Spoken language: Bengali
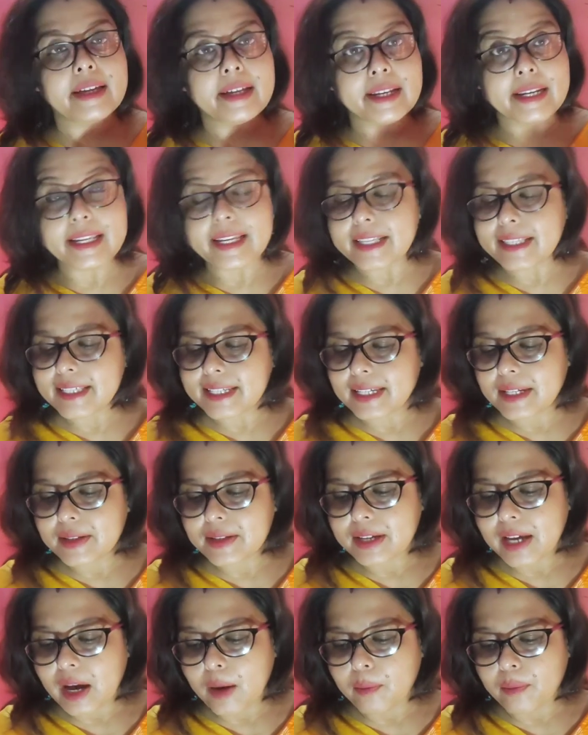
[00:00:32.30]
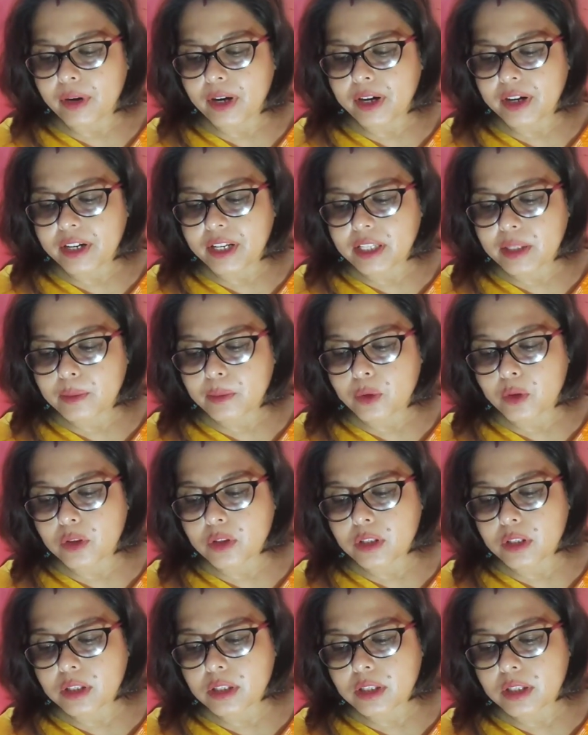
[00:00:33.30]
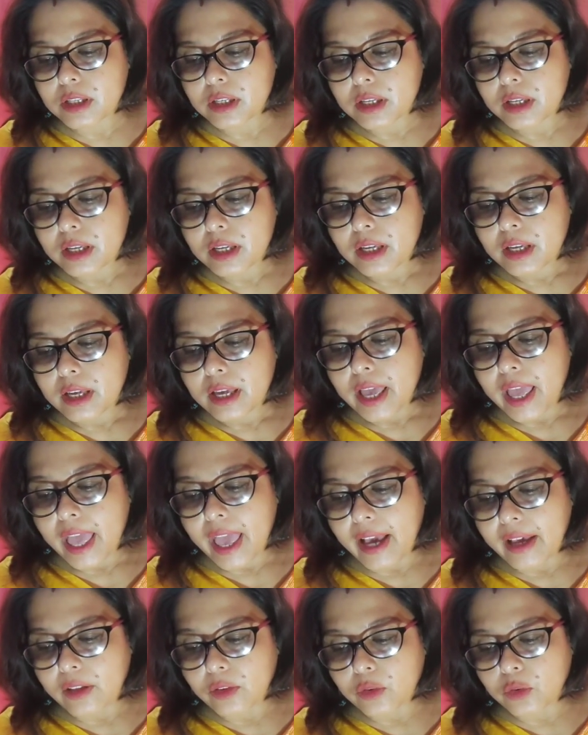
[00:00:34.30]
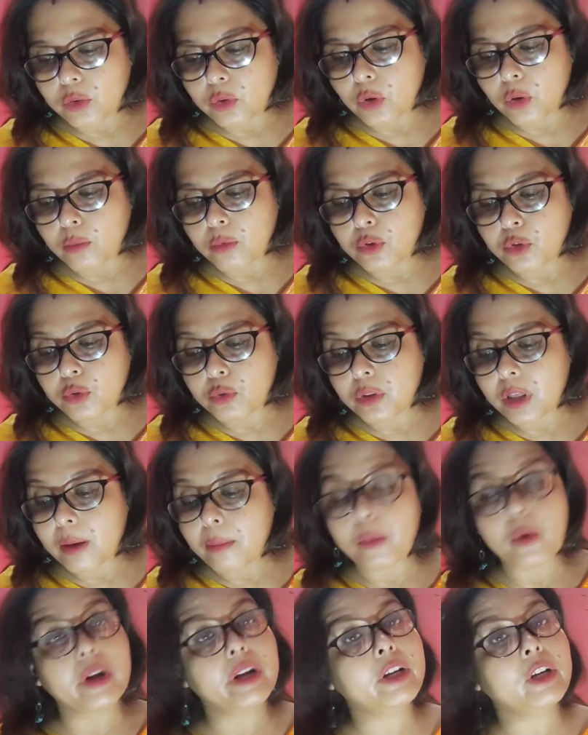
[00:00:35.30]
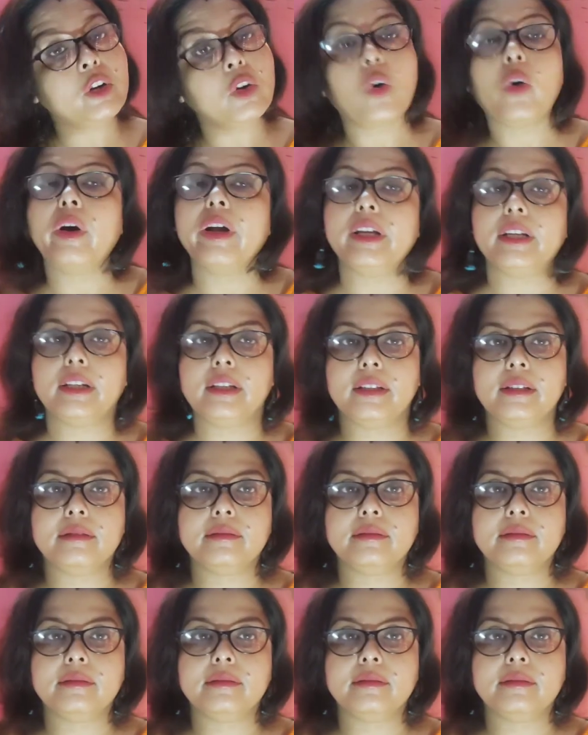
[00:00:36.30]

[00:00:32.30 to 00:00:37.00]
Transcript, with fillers: ঠিক আছে আপনার রেসপন্স একদম টু দ্য পয়েন্ট হয়নি